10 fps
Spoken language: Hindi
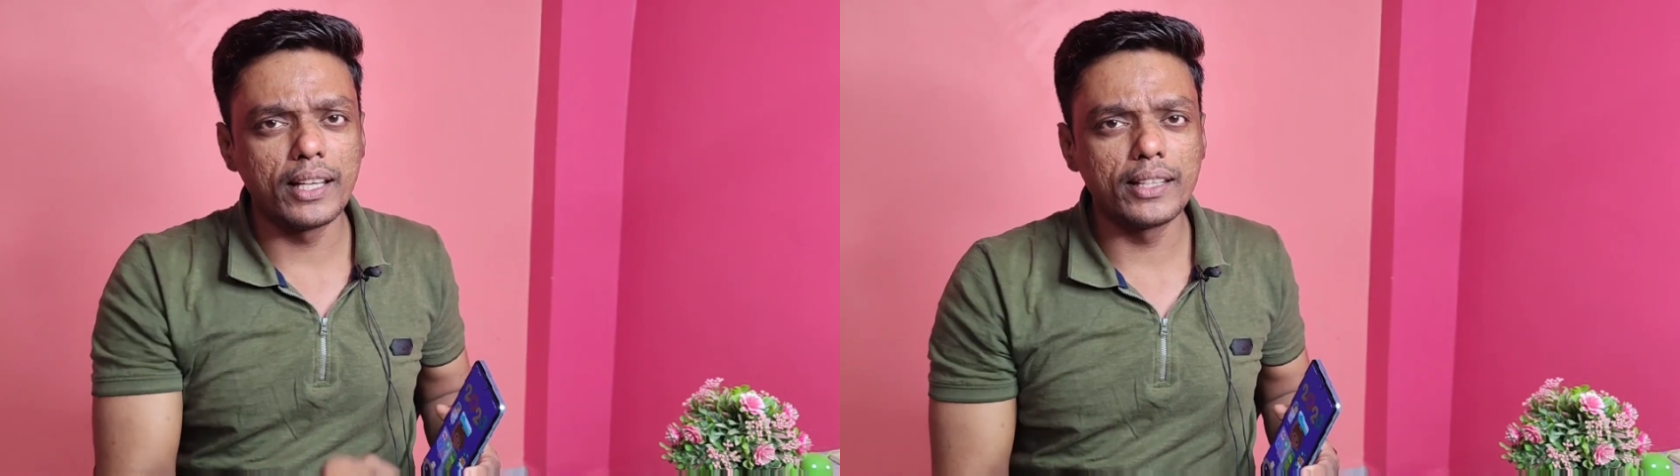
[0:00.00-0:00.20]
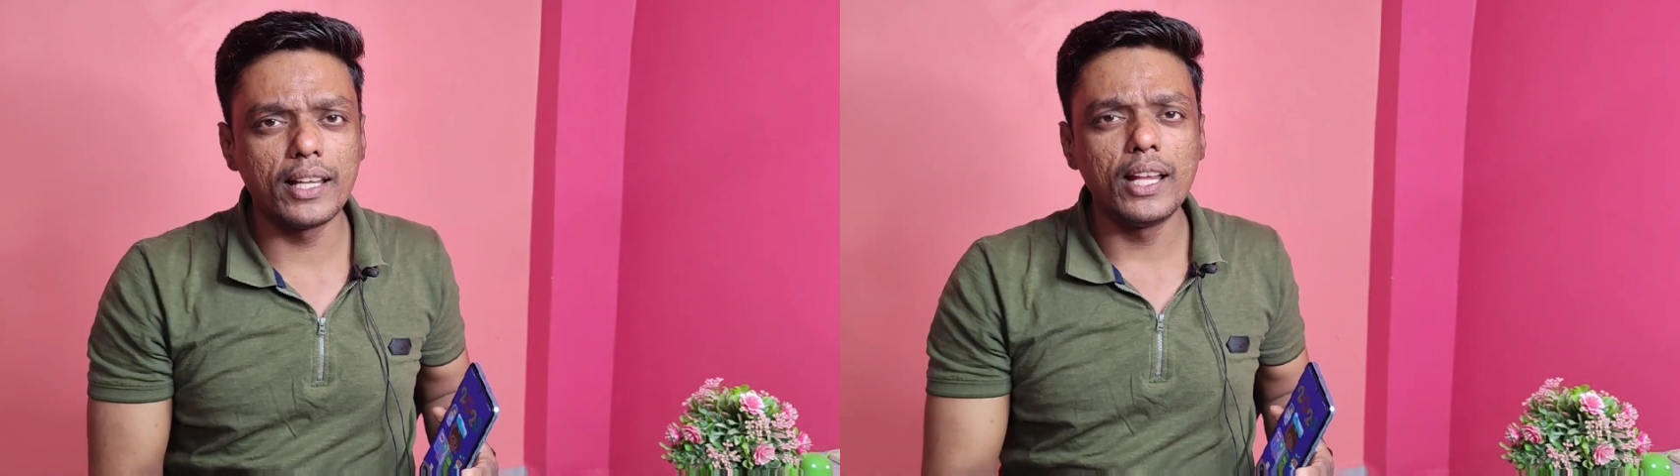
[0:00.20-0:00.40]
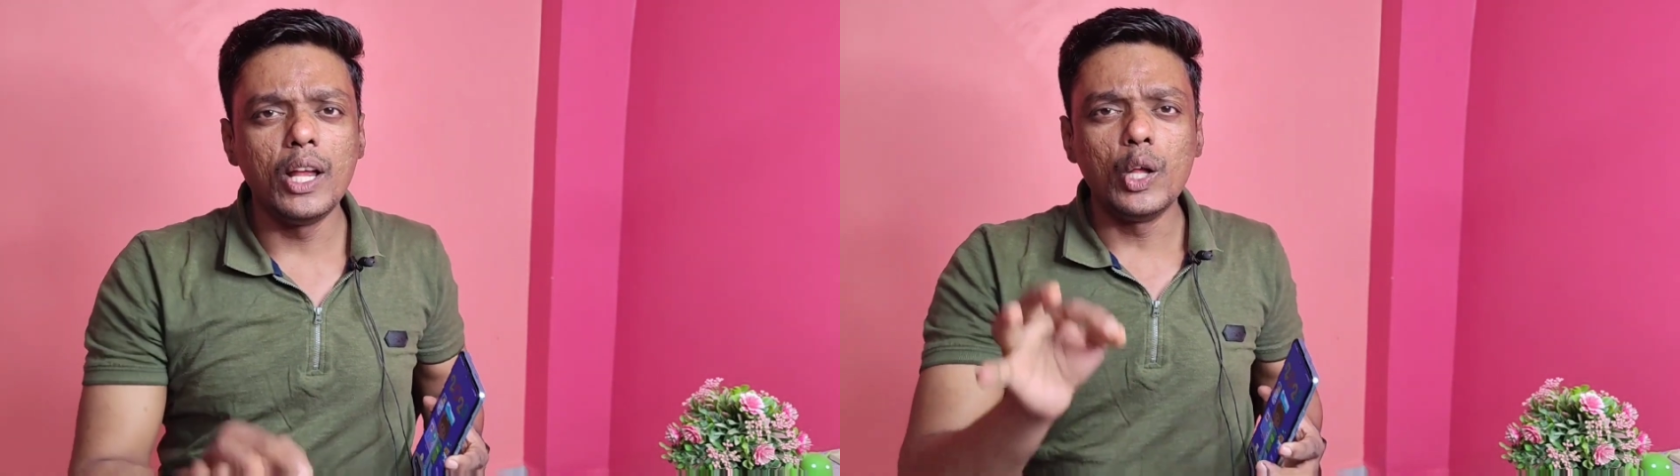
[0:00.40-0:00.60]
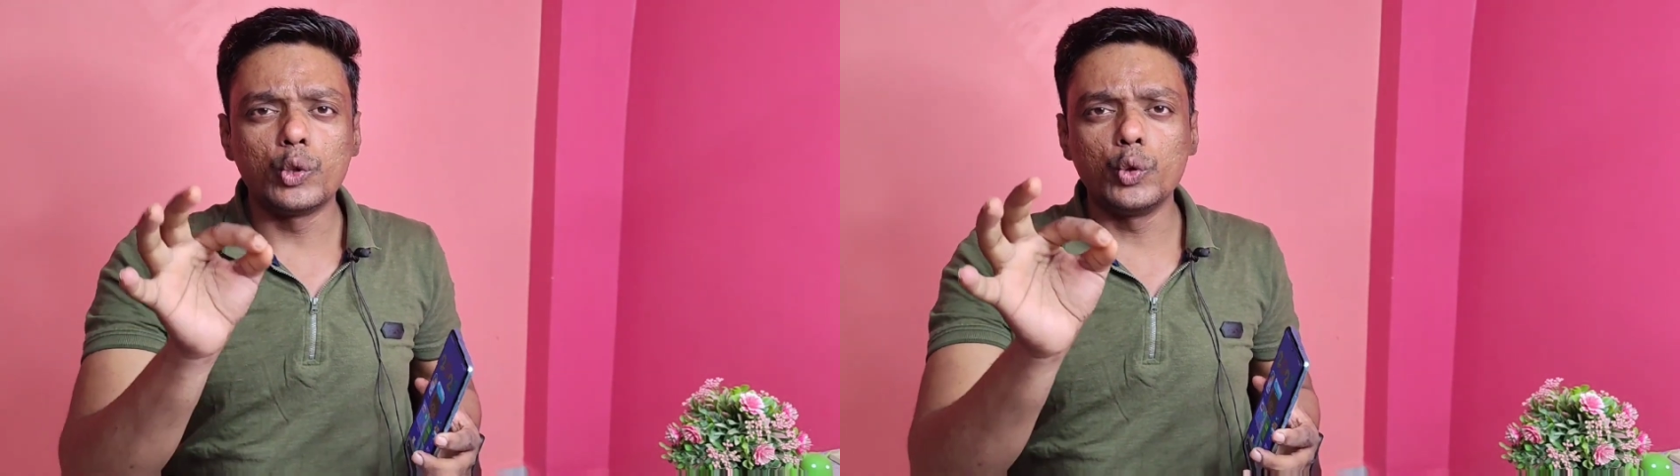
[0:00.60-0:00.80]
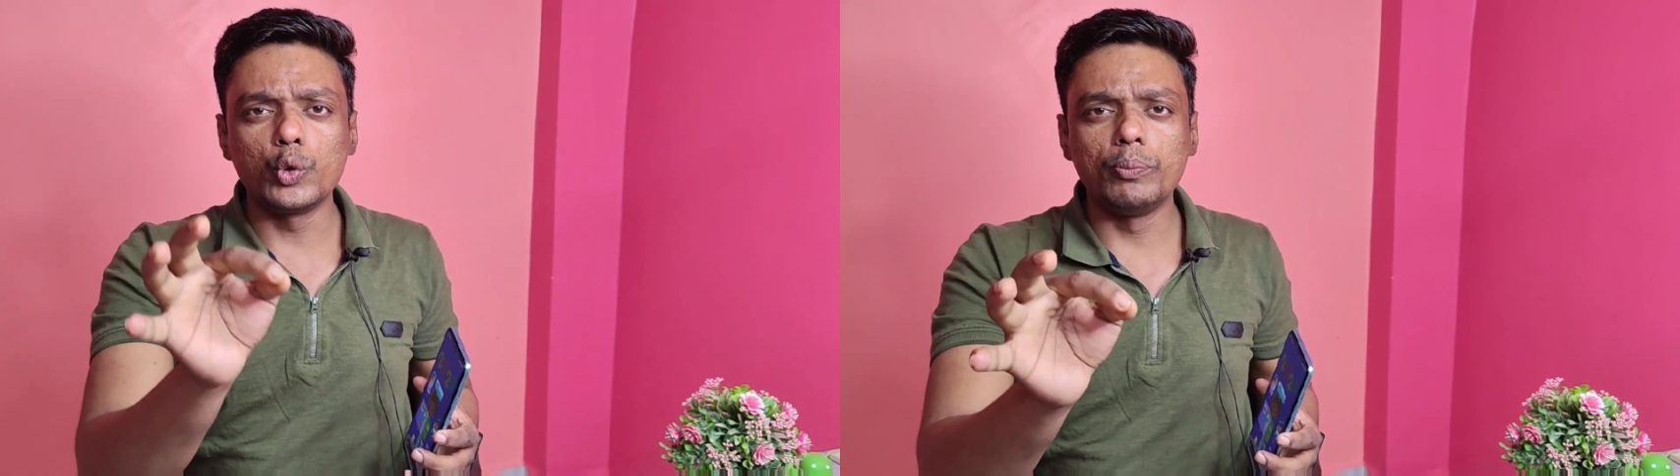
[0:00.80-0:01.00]
बात करते हैं
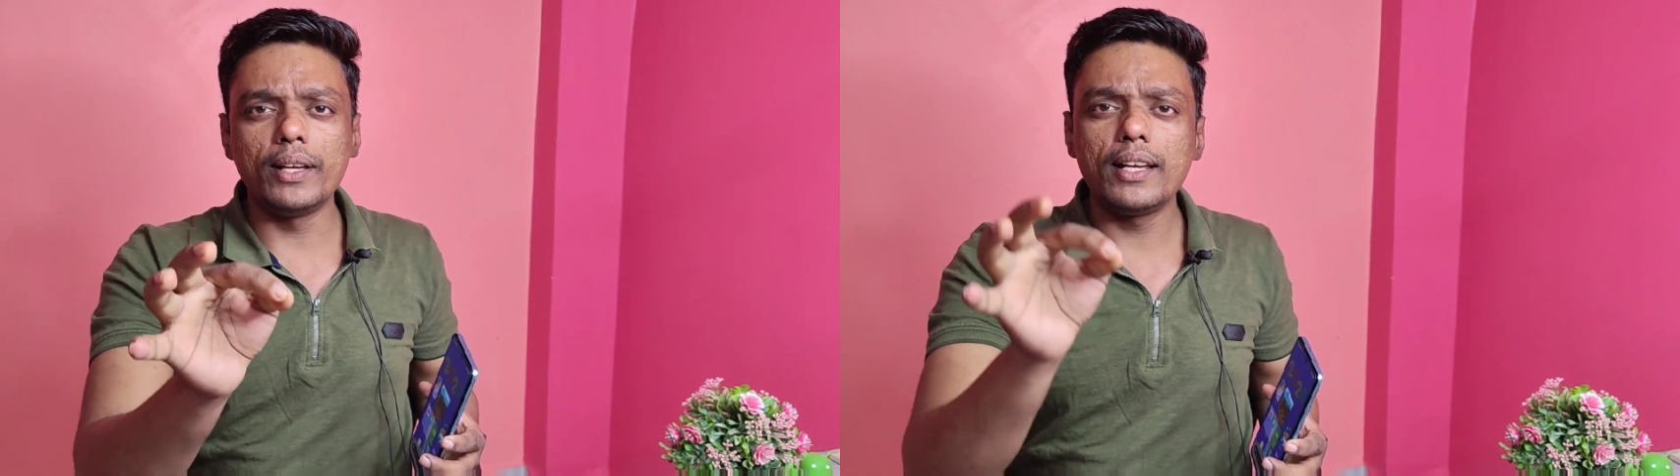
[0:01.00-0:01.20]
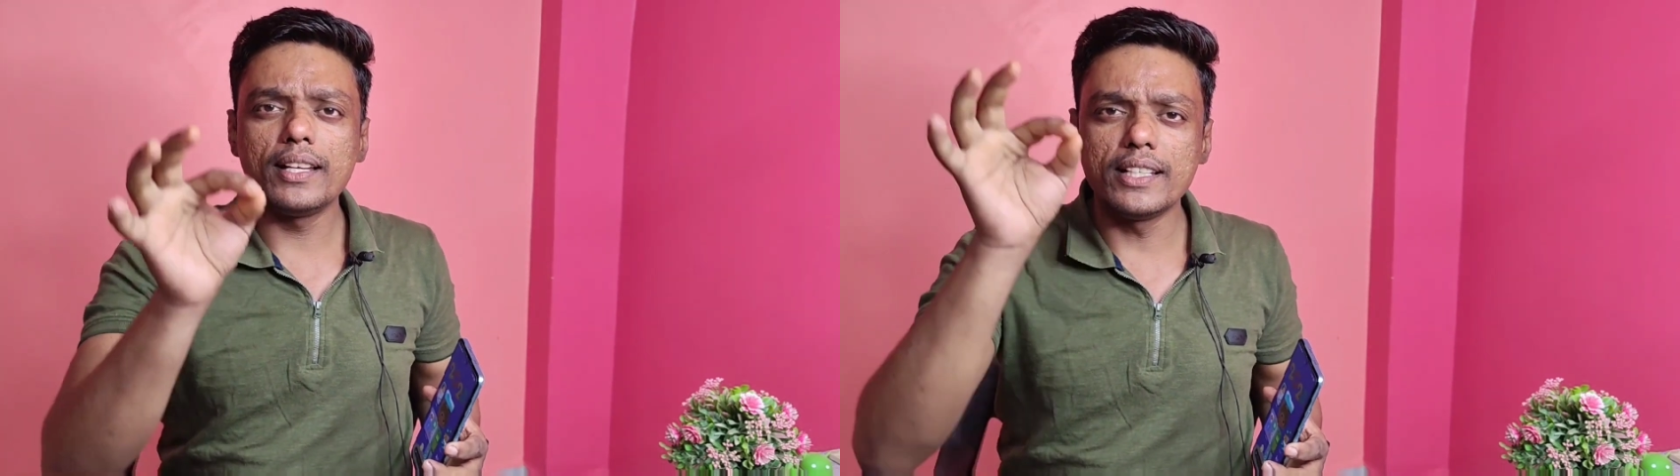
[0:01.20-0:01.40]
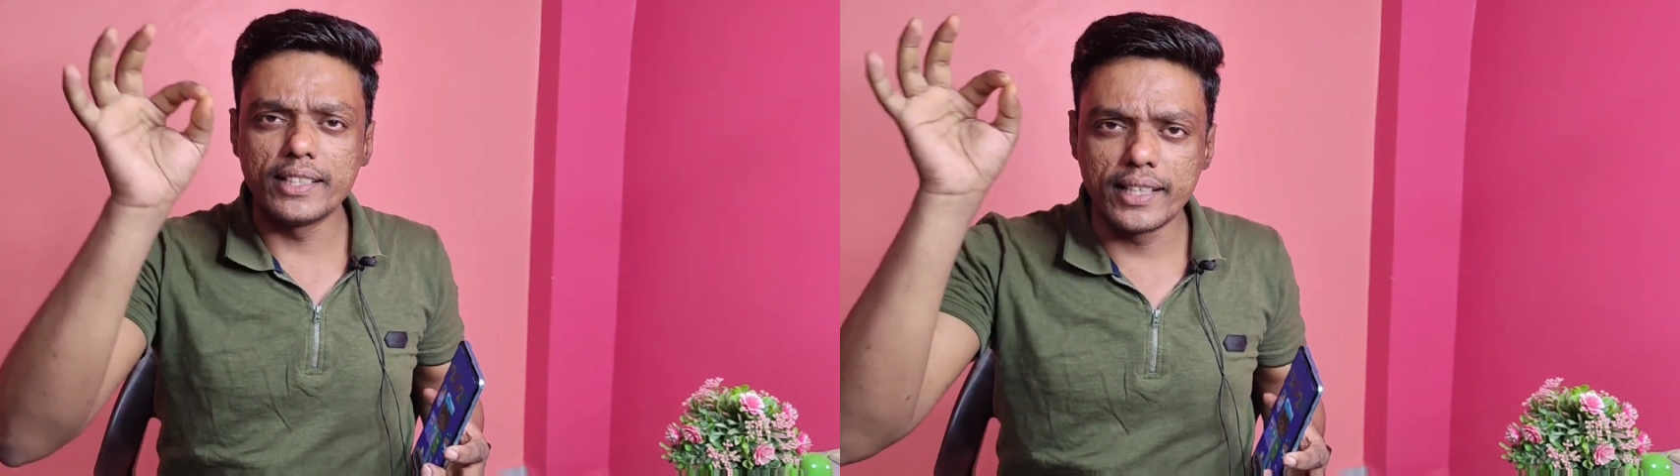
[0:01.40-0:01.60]
तो उसमें